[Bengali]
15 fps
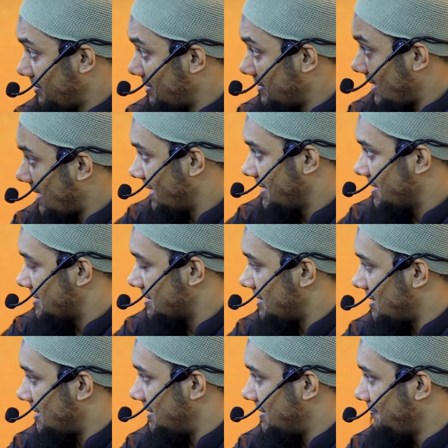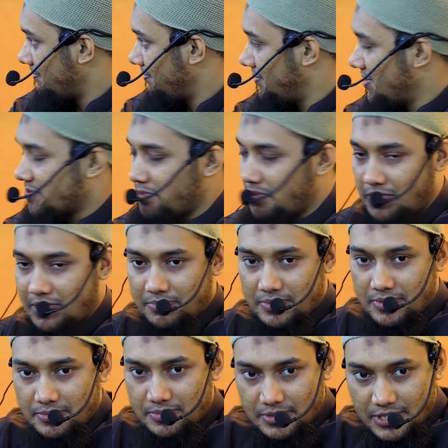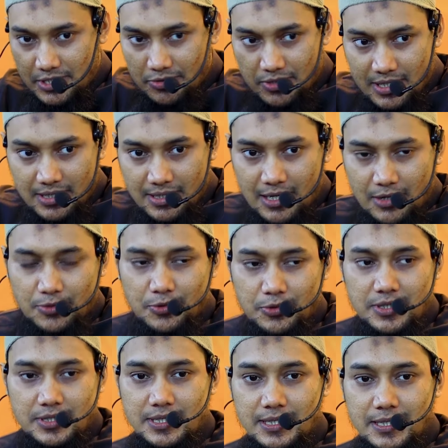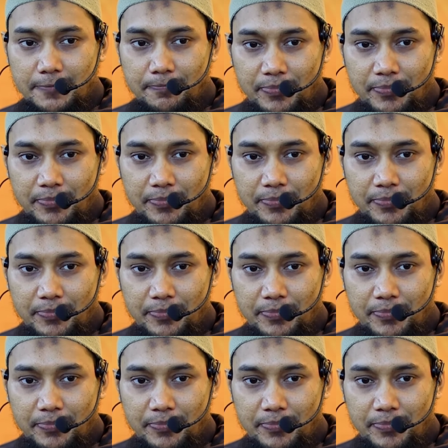বিরুদ্ধে দাঁড়ায় গেছে তারা দেশপ্রেমের চেতনায় লালন করতেছে